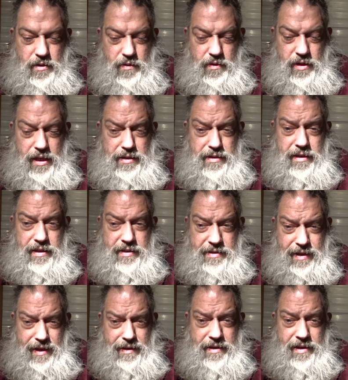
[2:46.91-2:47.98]
Und hatte der
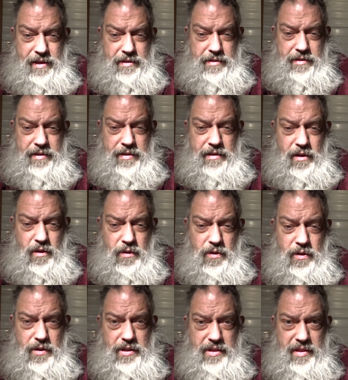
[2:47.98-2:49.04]
Zahnärztin auch
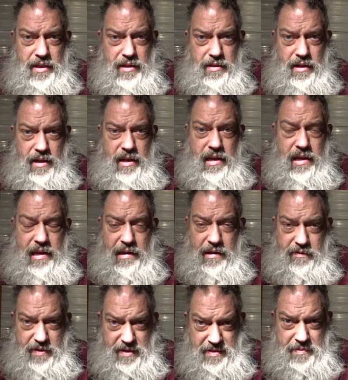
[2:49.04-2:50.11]
noch gesagt,
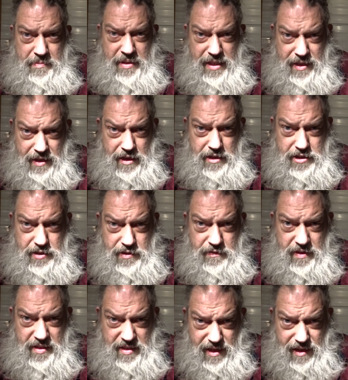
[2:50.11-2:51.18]
wenn Sie mir gleich
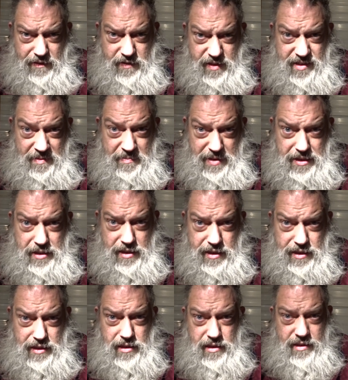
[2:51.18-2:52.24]
irgendwas sagen, was an mich
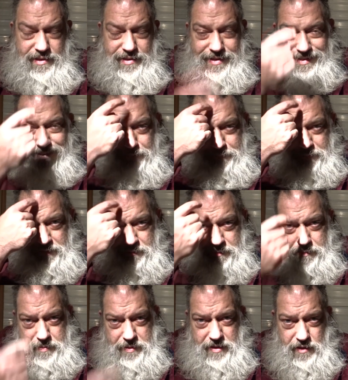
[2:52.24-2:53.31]
gerichtet ist, dann tippen Sie
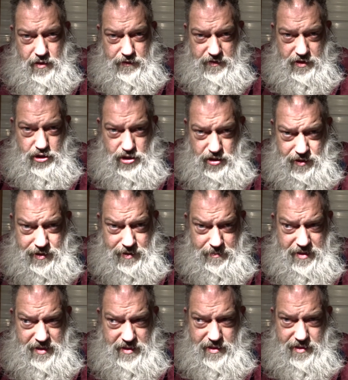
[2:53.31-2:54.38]
mir bitte auf die Stirn,
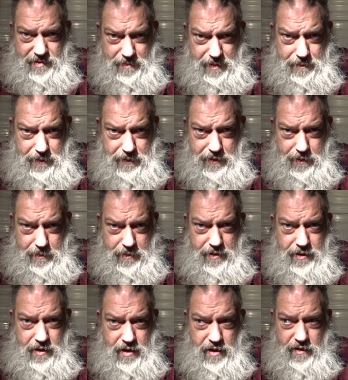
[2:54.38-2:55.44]
damit ich das
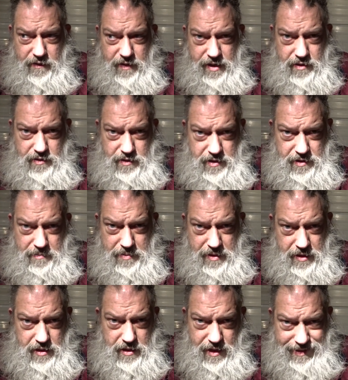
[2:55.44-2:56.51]
mitbekomme, weil ansonsten bin
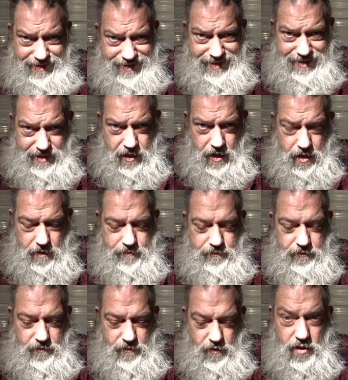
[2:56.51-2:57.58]
ich gerade nicht da.
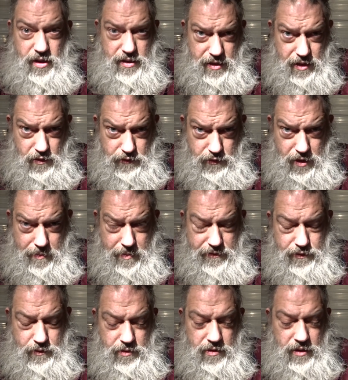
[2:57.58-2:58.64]
Und das hat auch wunderbar
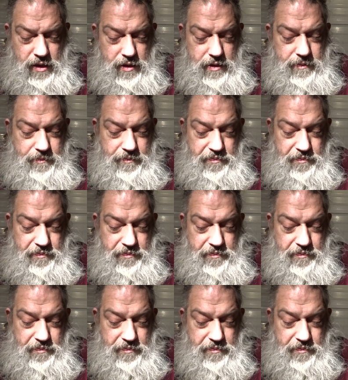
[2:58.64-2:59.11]
funktioniert.